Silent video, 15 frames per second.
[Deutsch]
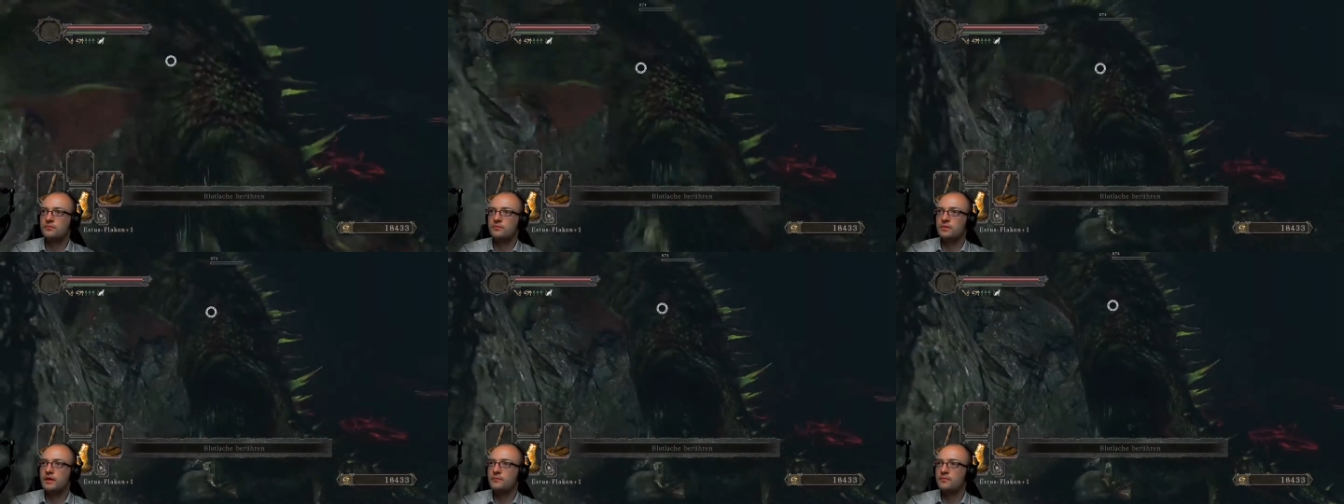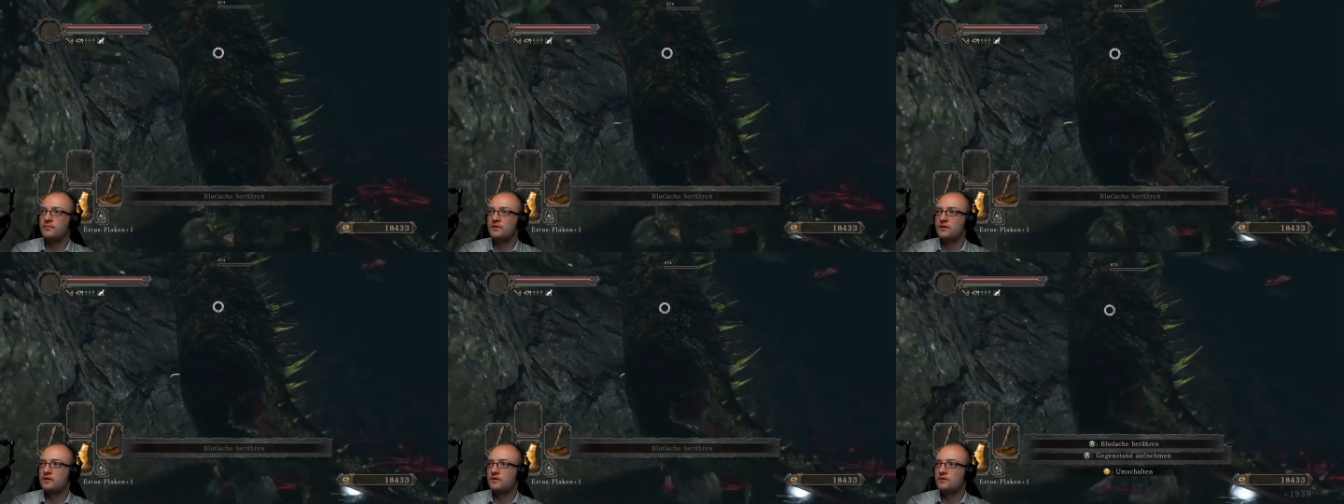Bam.
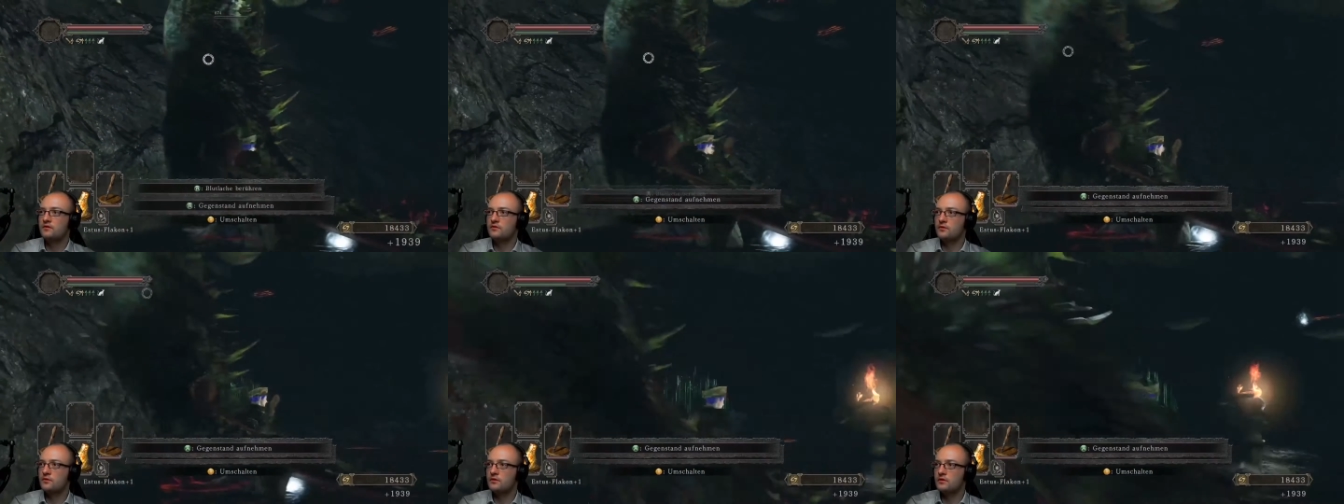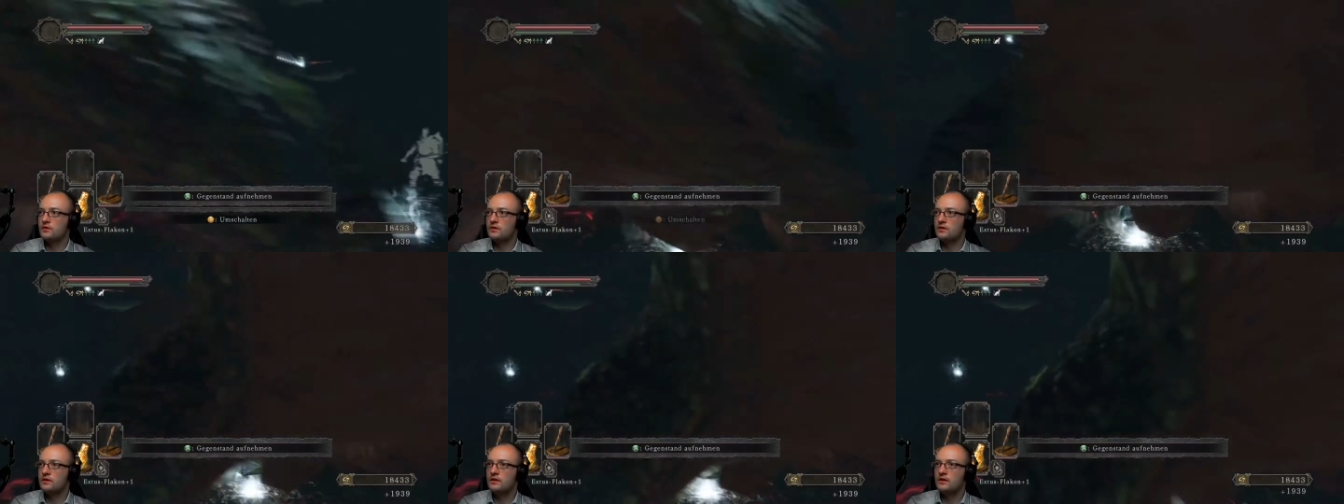So,
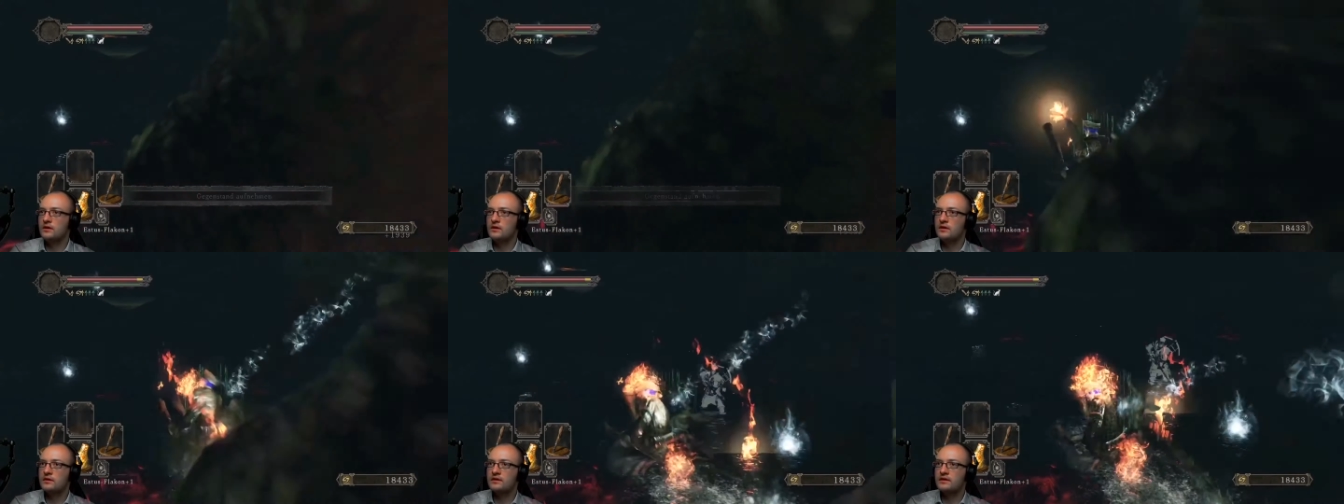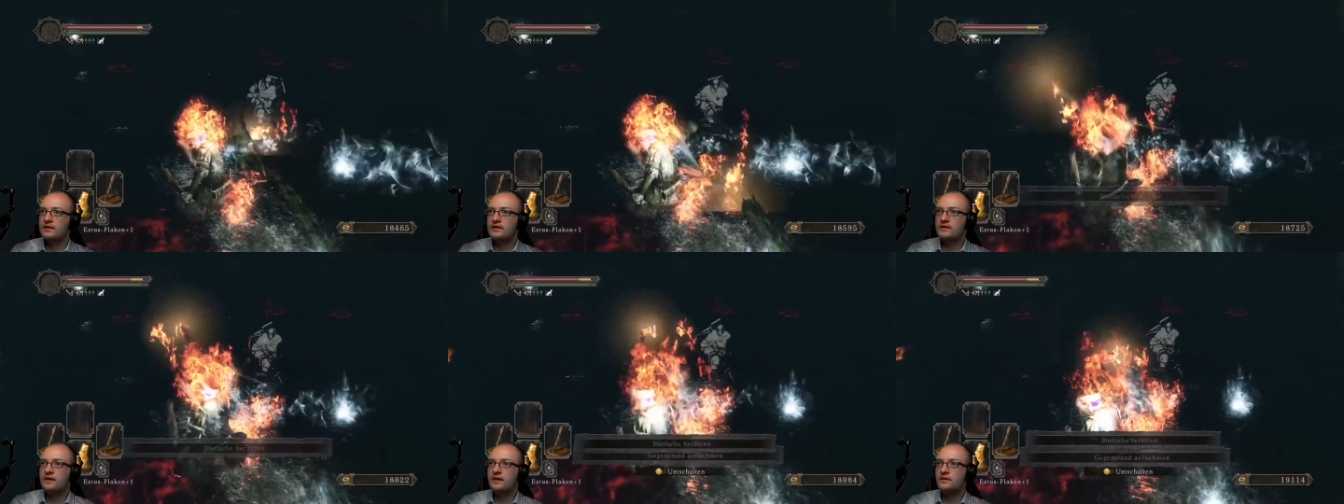äh,
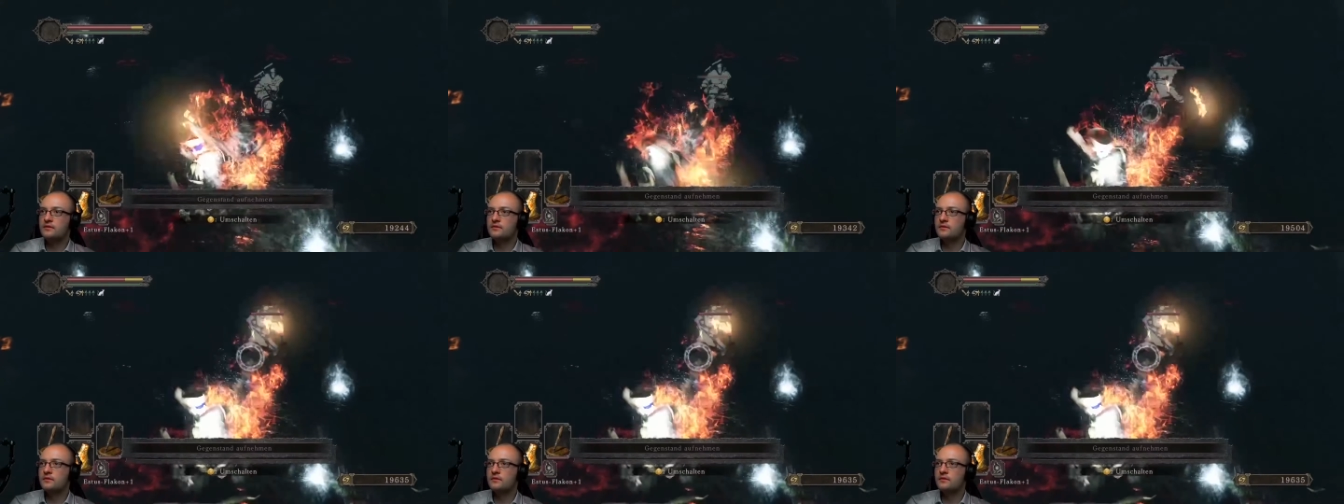Gegner.